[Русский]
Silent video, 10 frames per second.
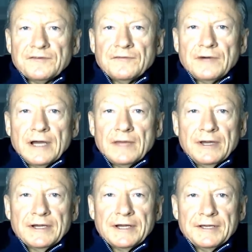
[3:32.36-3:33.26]
так
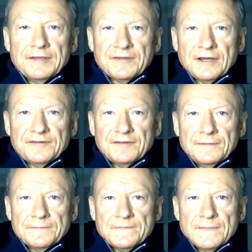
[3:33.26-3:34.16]
называемой
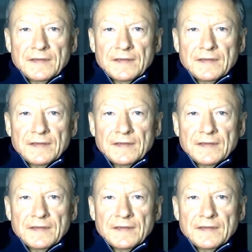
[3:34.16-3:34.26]
коренизации,